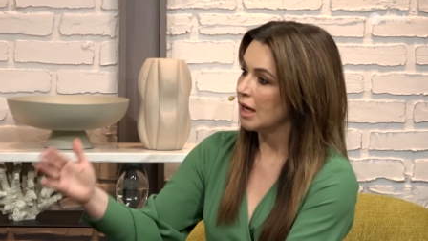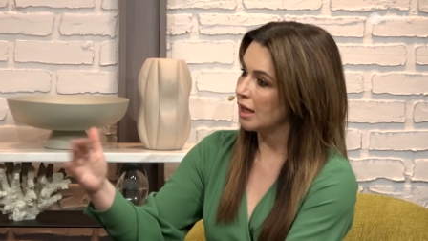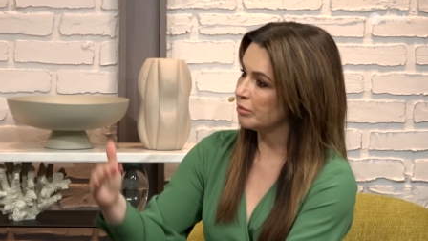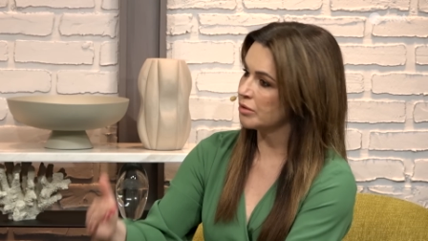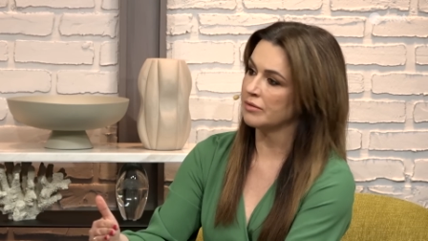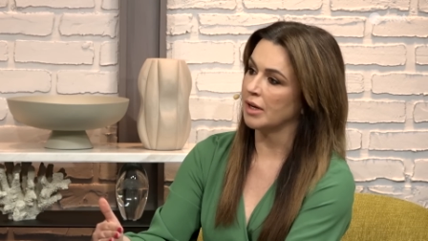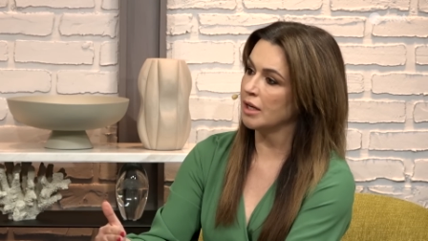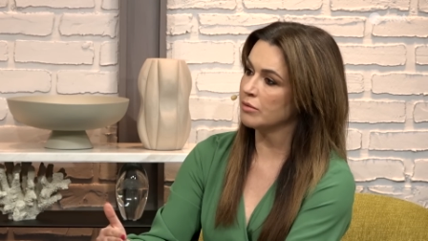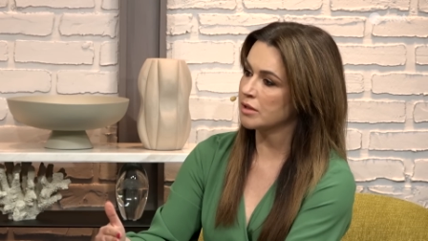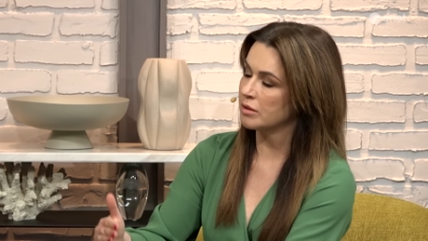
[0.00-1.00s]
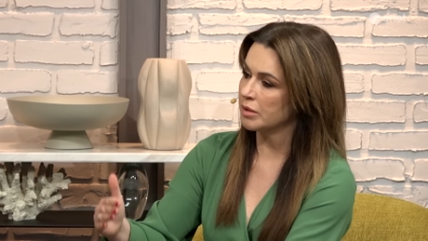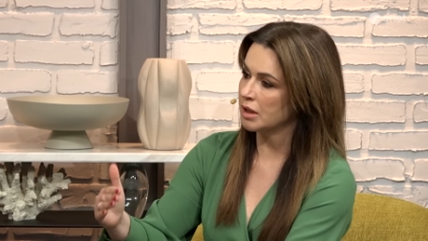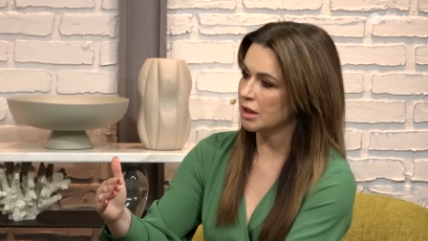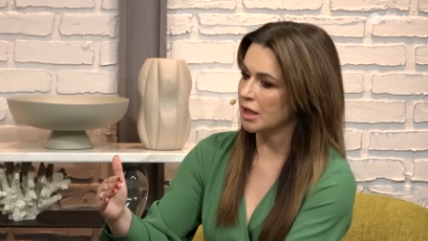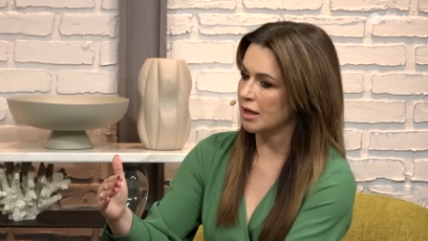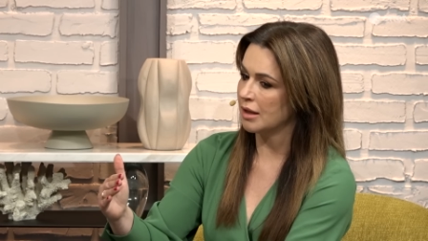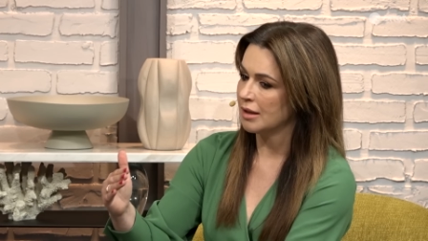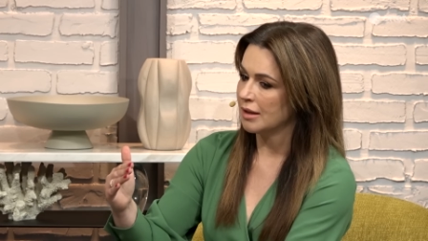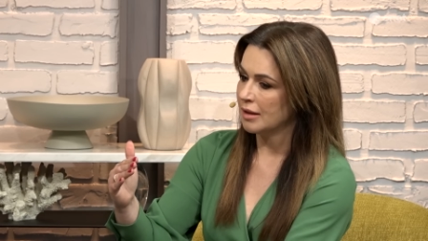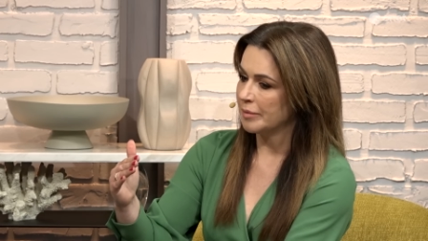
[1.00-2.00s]
ale pozwalają sobie na
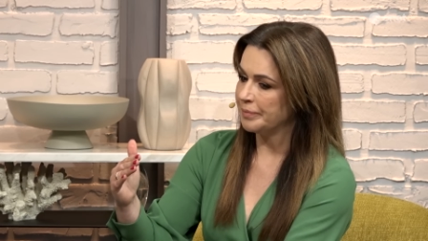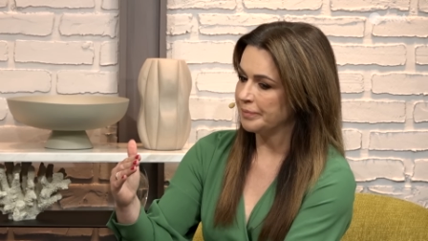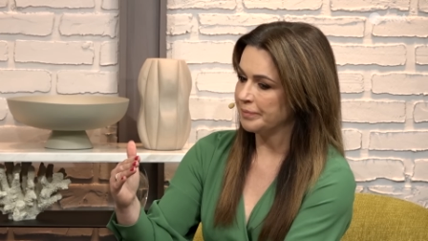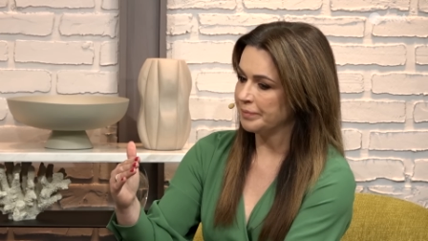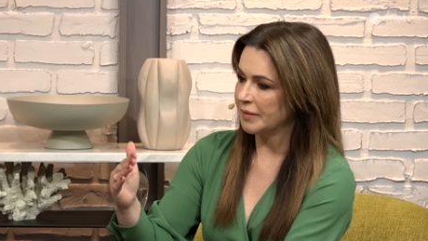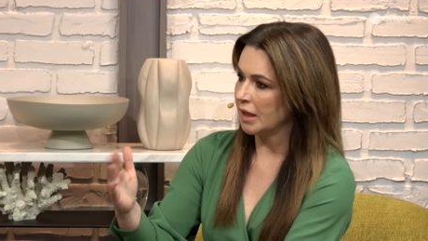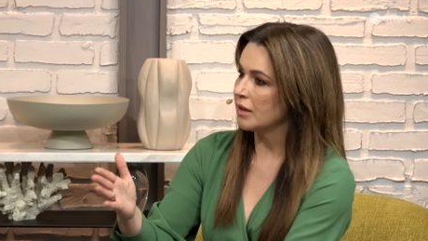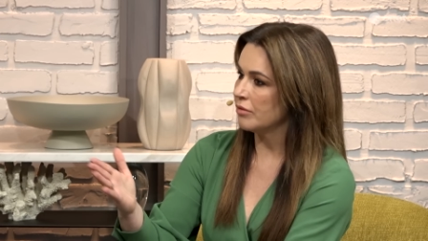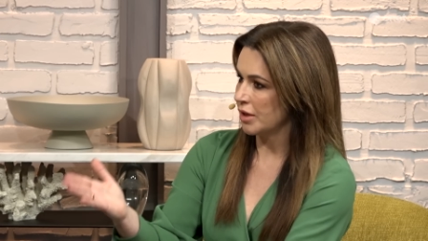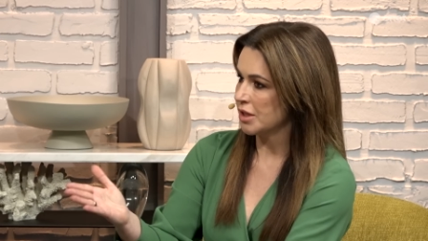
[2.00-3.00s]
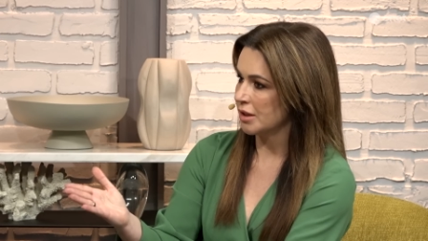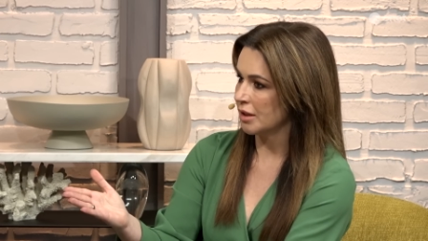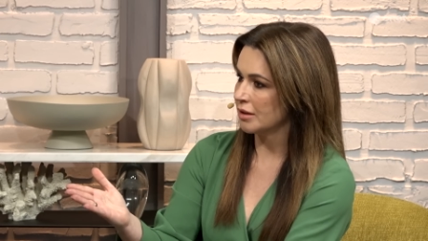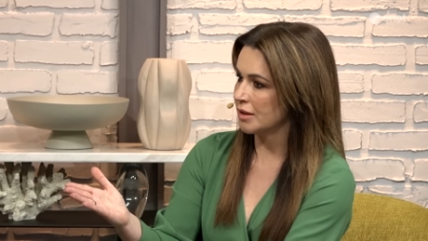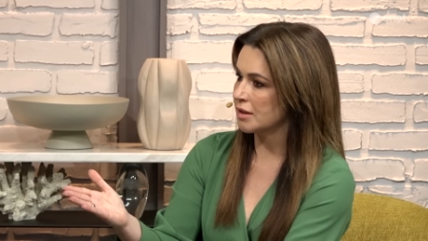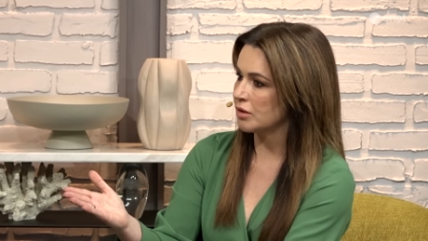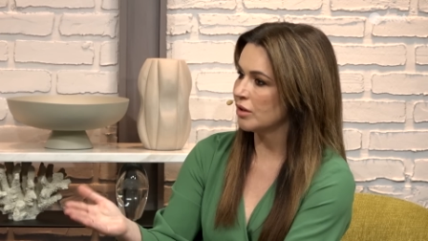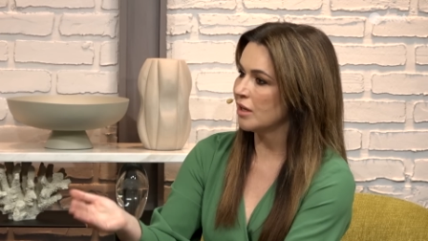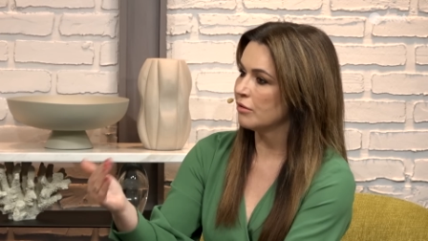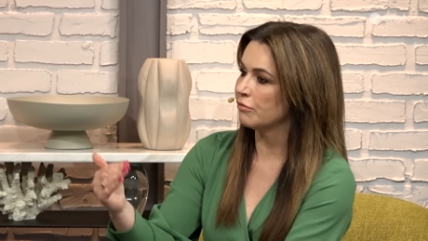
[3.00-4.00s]
mm, takie właśnie, no właśnie
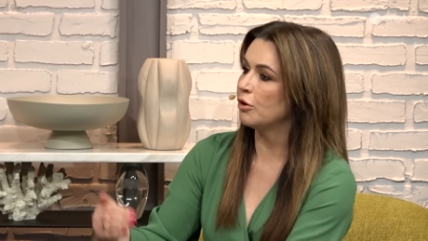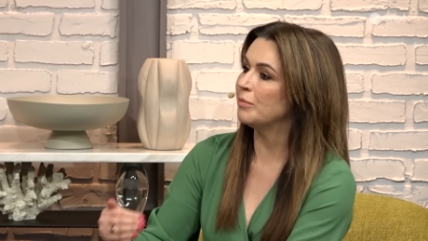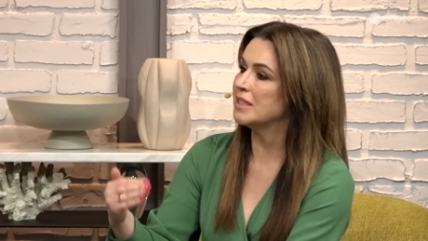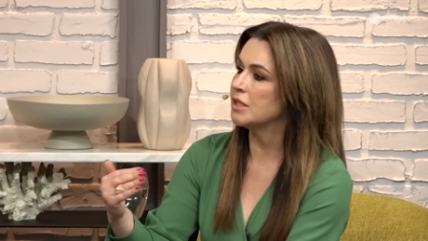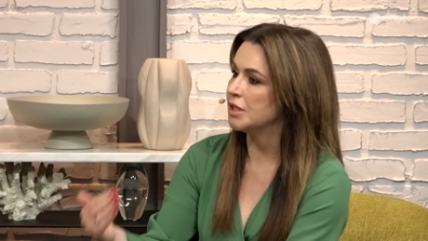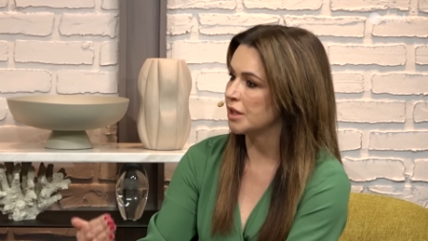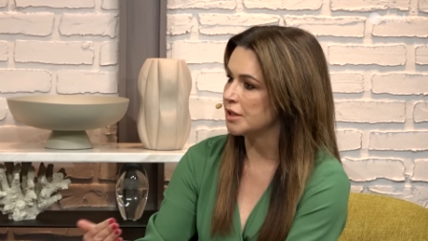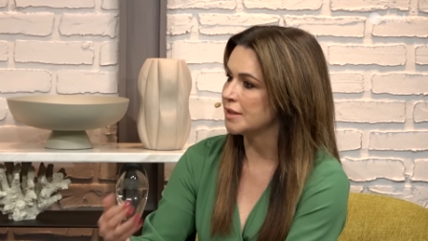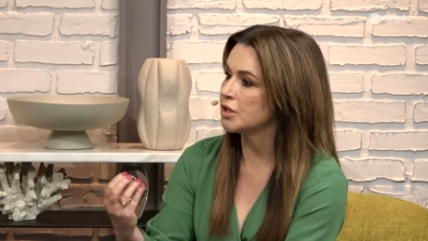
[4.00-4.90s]
historie tego... wobec dzieci.